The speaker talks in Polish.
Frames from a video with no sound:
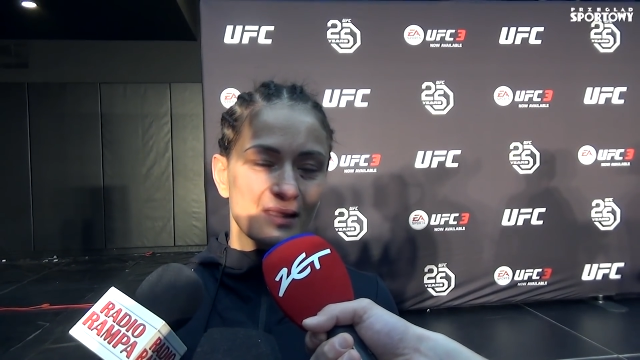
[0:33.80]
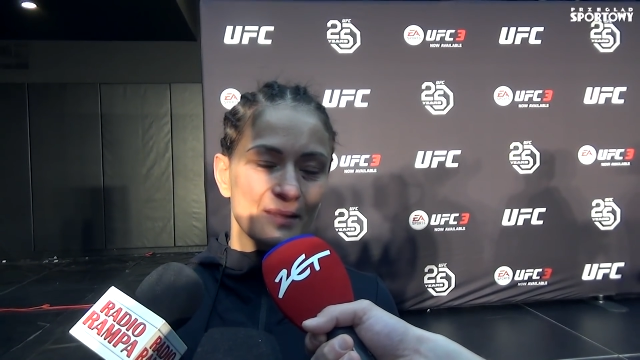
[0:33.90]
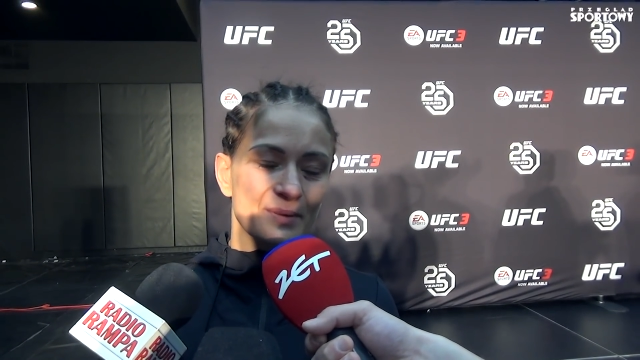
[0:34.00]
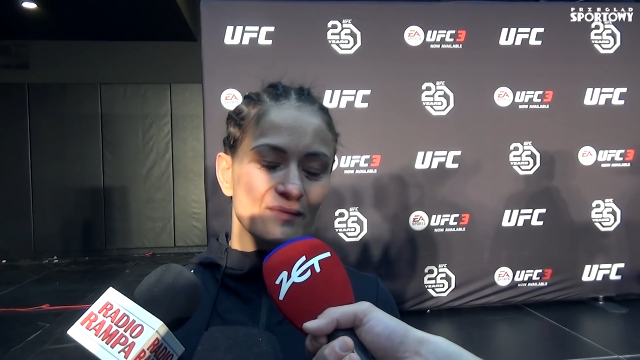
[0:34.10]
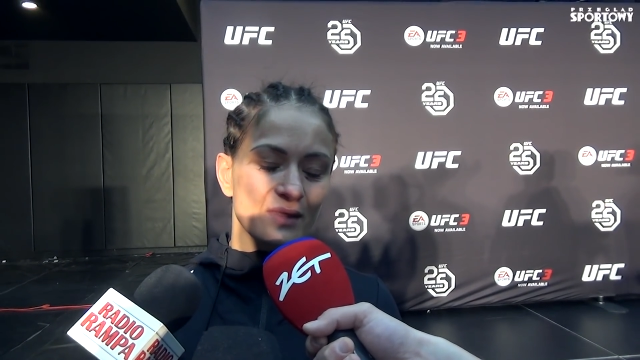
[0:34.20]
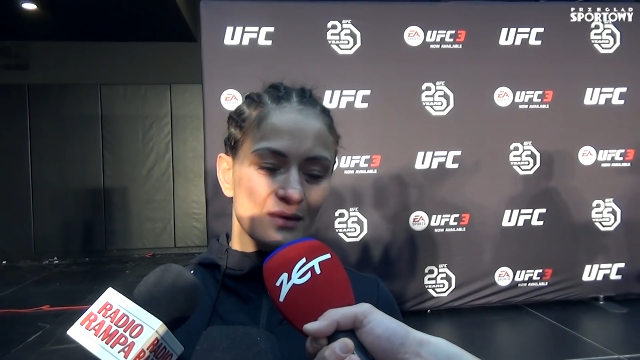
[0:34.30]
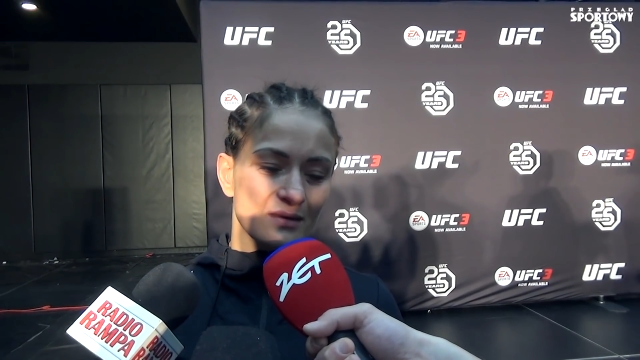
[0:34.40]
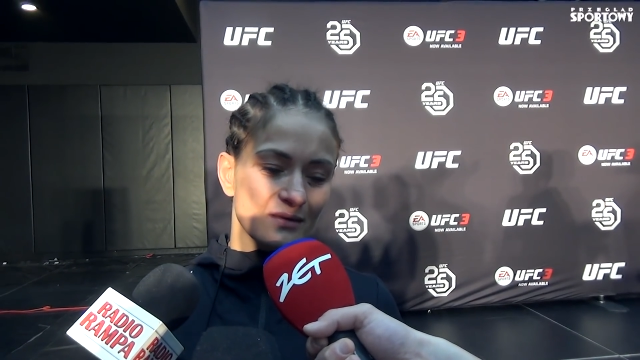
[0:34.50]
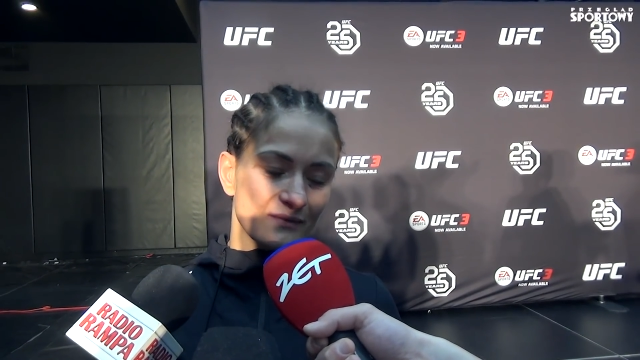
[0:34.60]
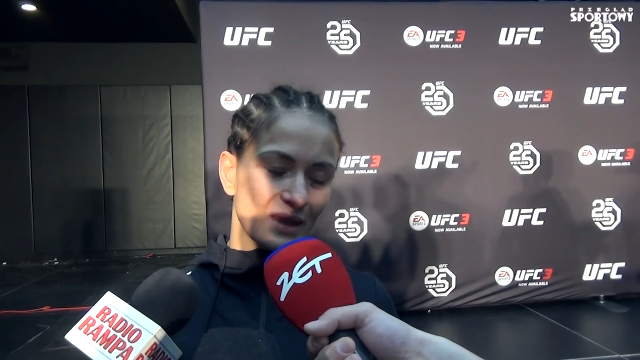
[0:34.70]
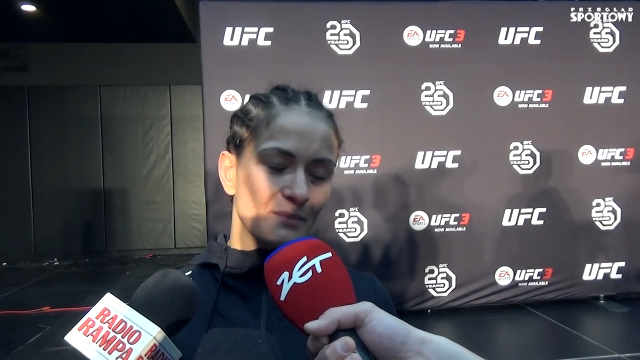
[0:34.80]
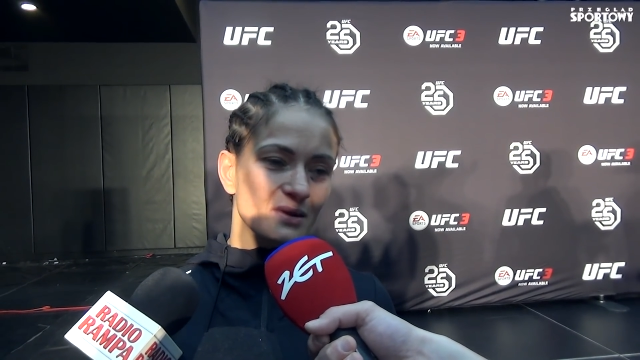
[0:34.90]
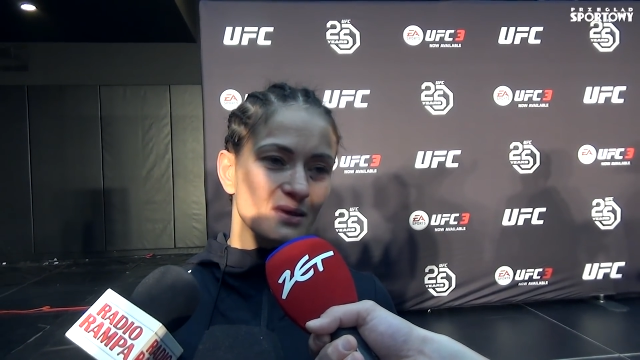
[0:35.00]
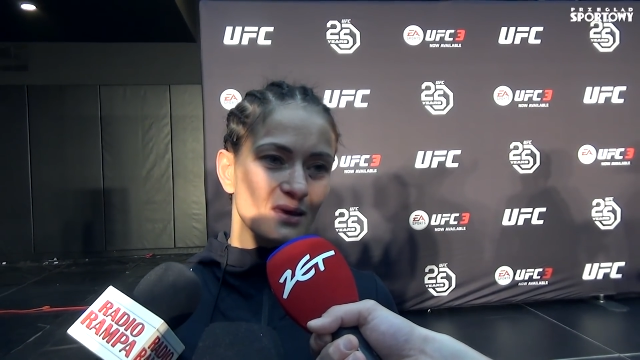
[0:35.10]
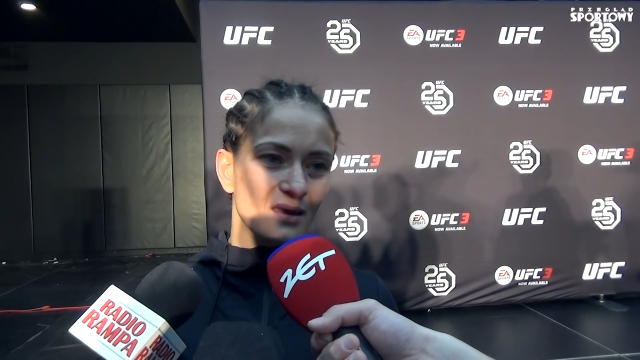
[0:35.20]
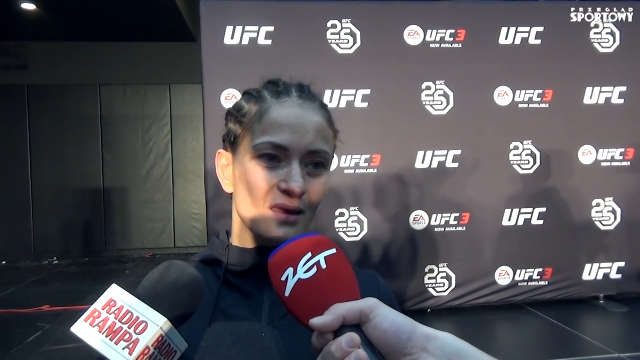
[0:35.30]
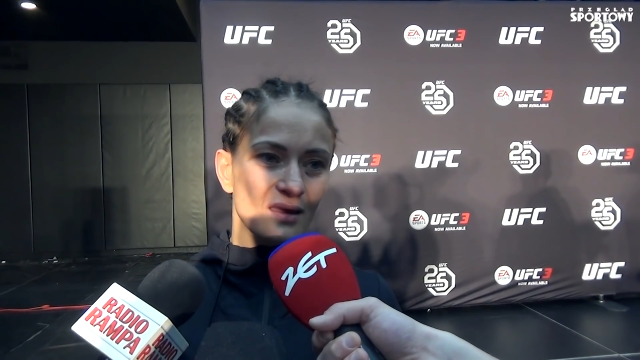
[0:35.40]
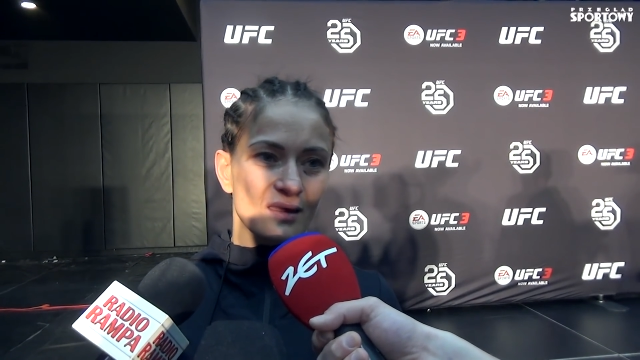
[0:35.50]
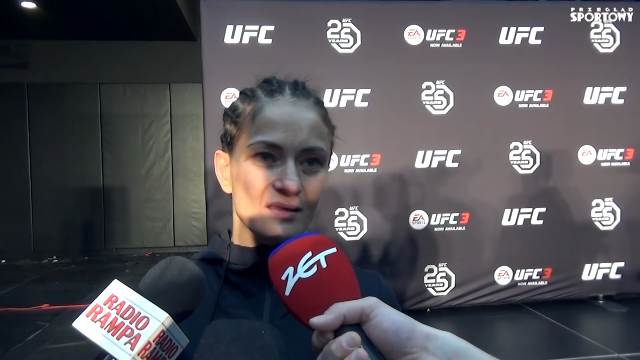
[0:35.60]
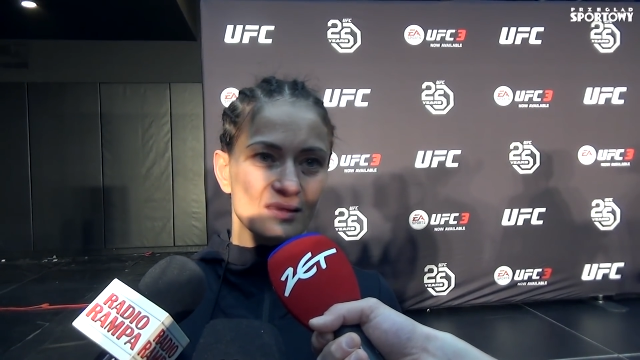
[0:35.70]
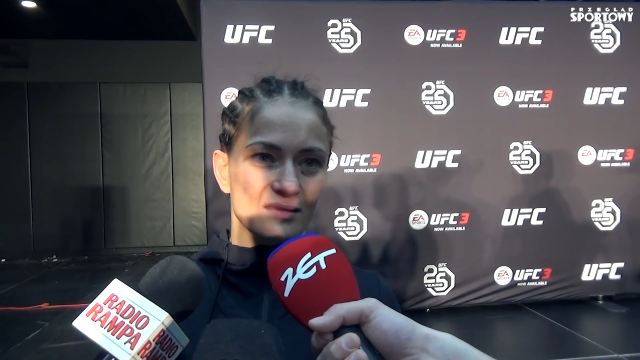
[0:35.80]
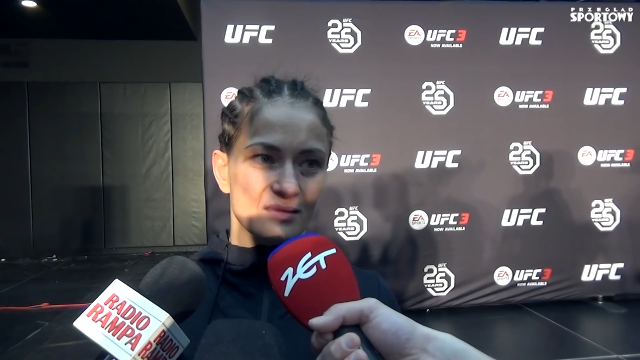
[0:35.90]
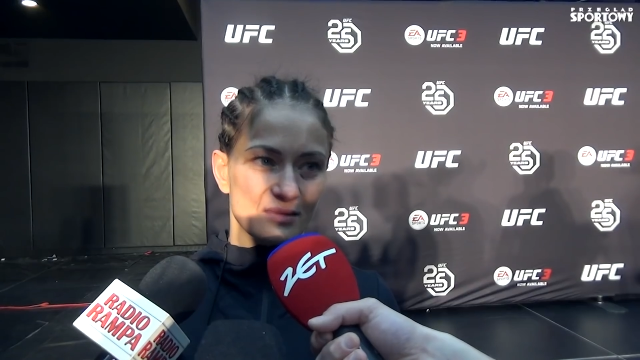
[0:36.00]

tak naprawdę e, tam, gdzie, gdzieś,